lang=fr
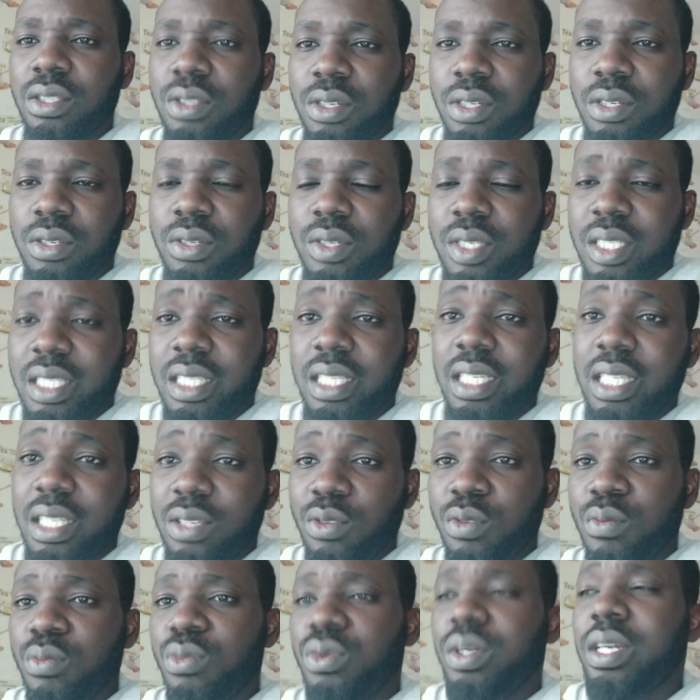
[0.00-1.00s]
Donc,
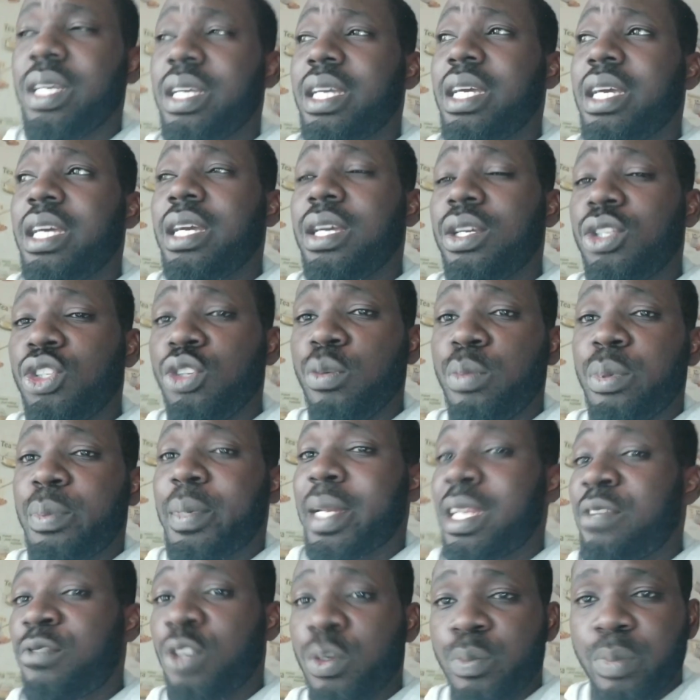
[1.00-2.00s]
essayez au moins de
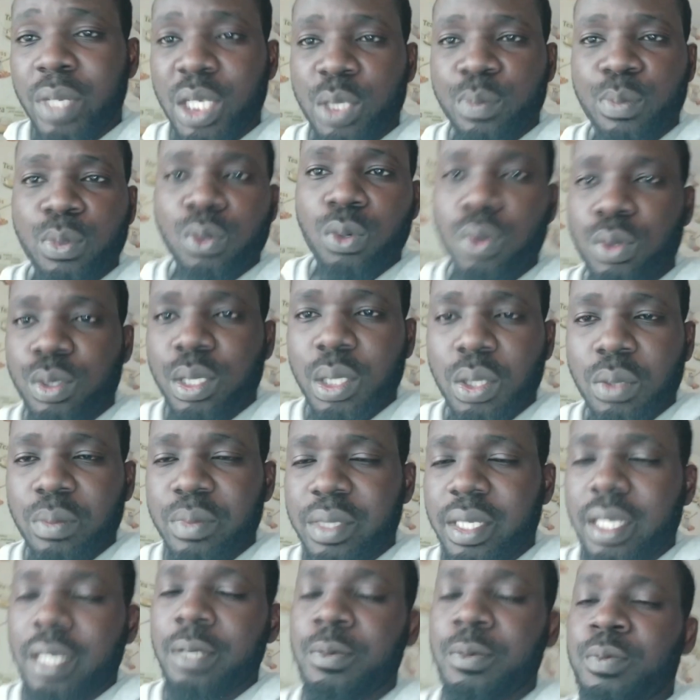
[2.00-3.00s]
préparer votre passeport. C'est
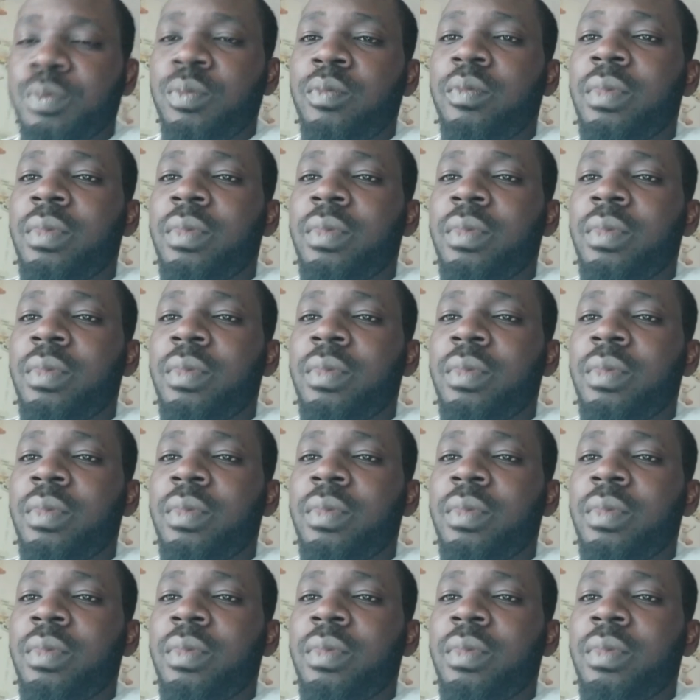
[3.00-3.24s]
comme ça.